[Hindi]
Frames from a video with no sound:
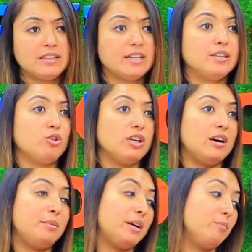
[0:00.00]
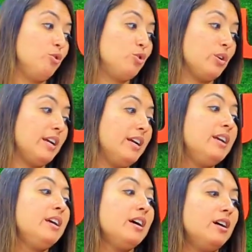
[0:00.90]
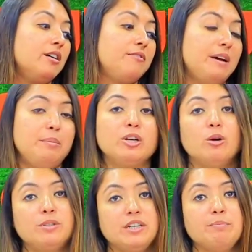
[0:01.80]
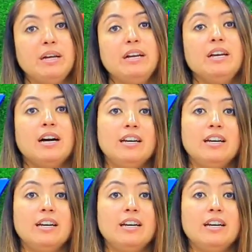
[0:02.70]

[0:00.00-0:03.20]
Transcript: बात करें तो यहाँ पर आपको जो है फैब्रिक ऑप्शन में